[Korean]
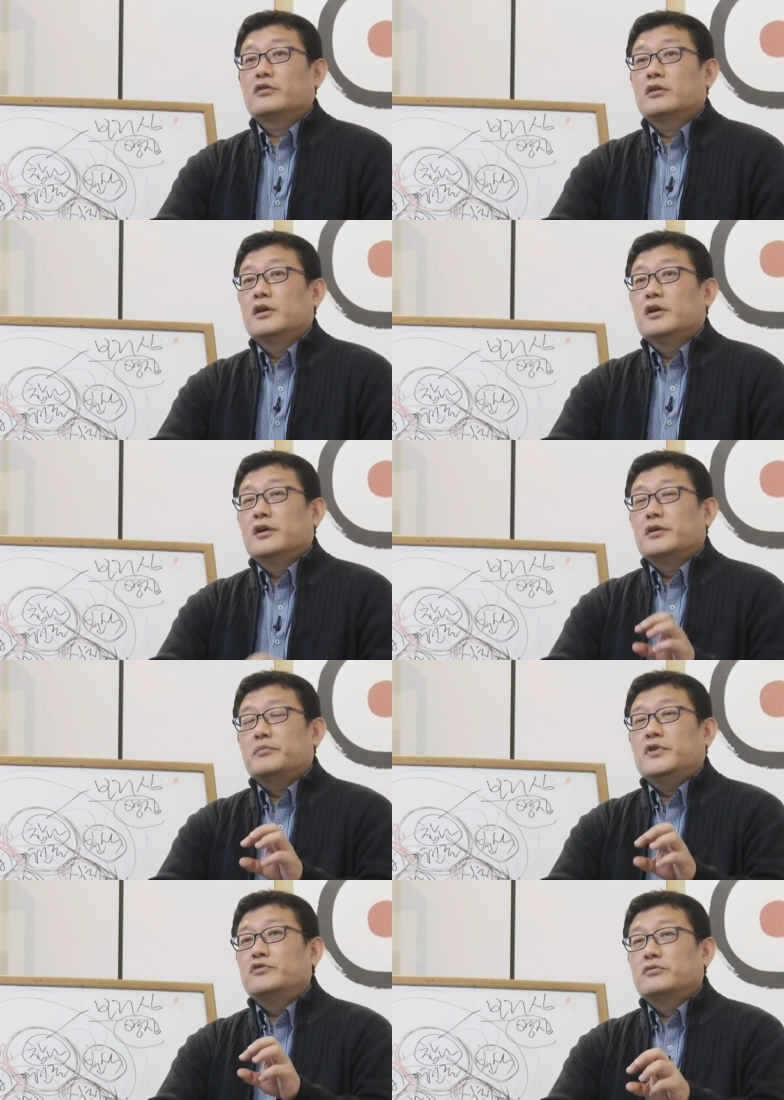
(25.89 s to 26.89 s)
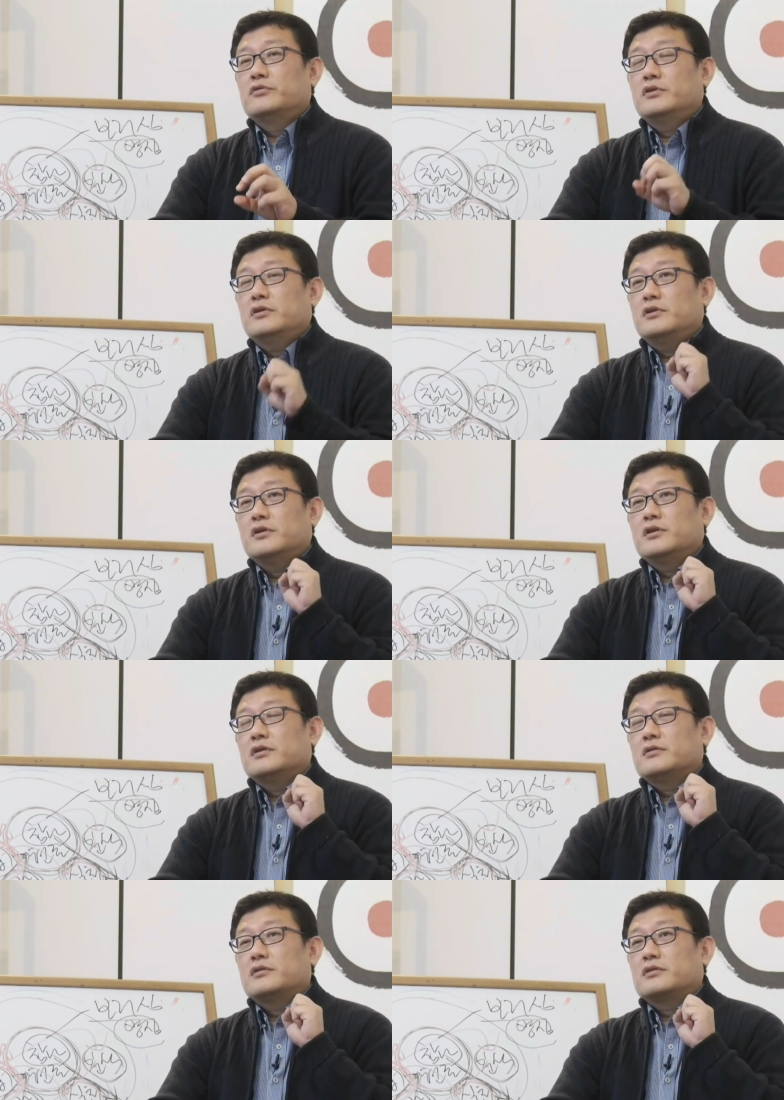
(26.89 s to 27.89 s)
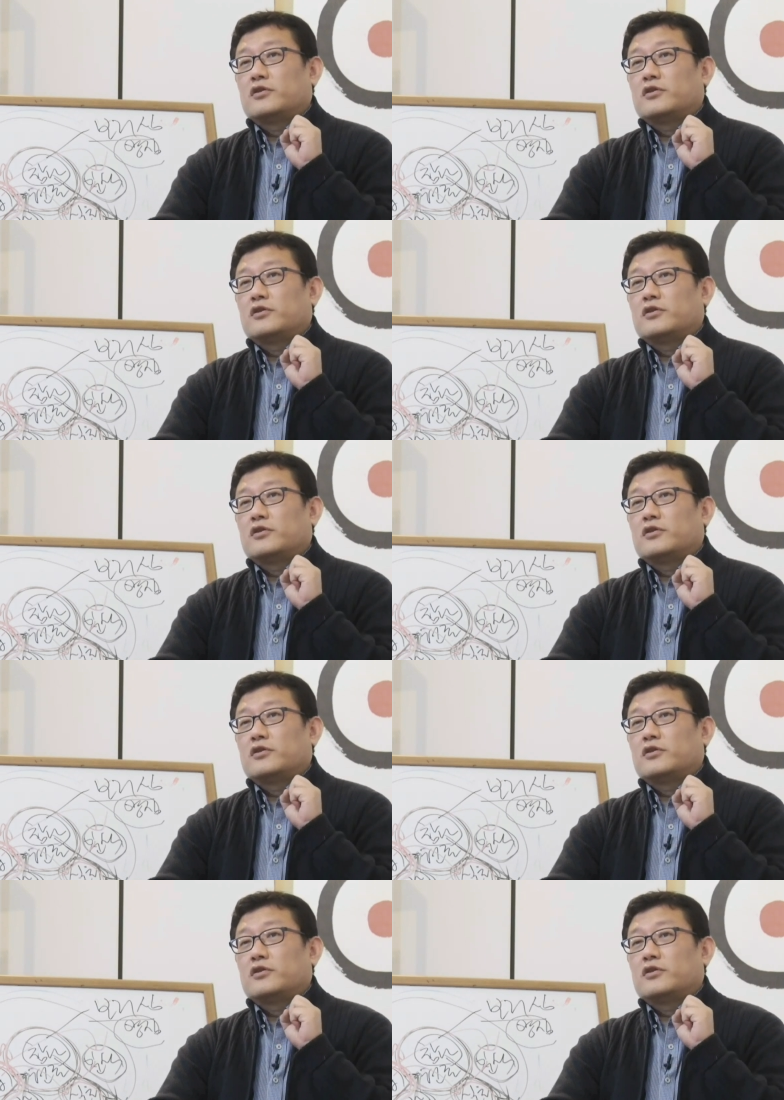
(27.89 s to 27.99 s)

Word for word: 우매한 민중을